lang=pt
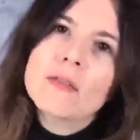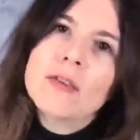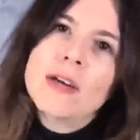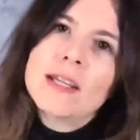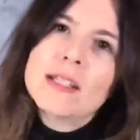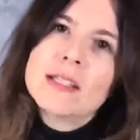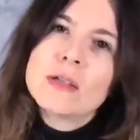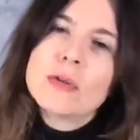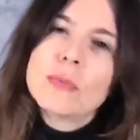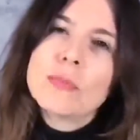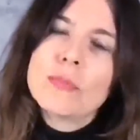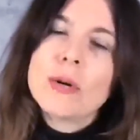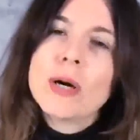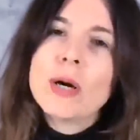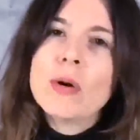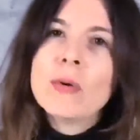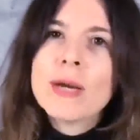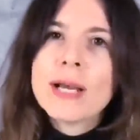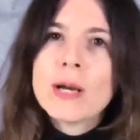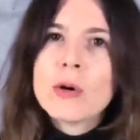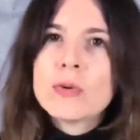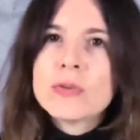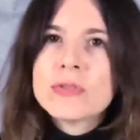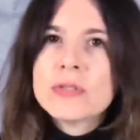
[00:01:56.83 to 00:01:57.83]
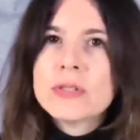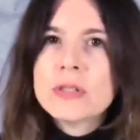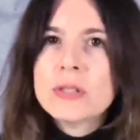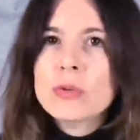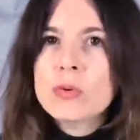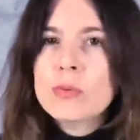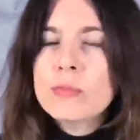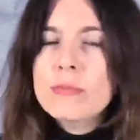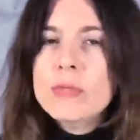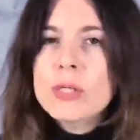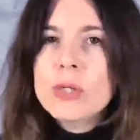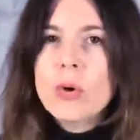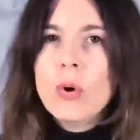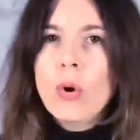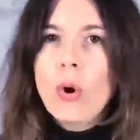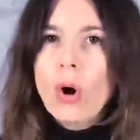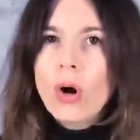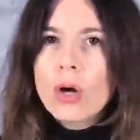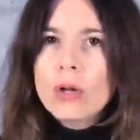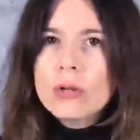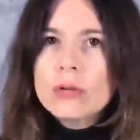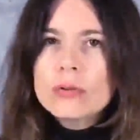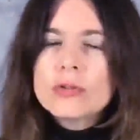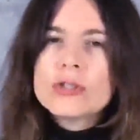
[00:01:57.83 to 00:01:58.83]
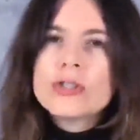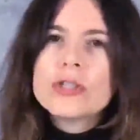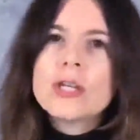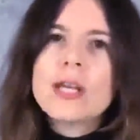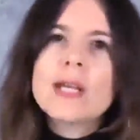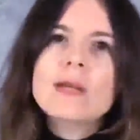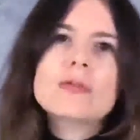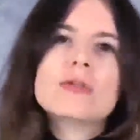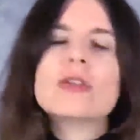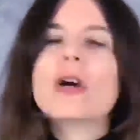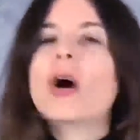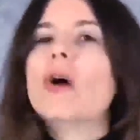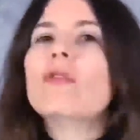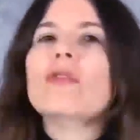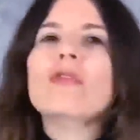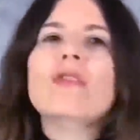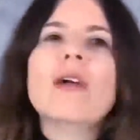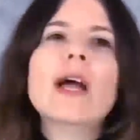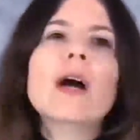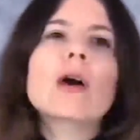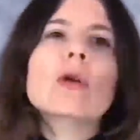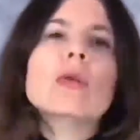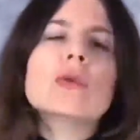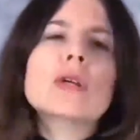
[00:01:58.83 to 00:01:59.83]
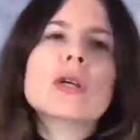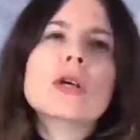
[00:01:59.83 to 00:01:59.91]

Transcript: fazendo pão é conseguir um miolo cheio de alvéolo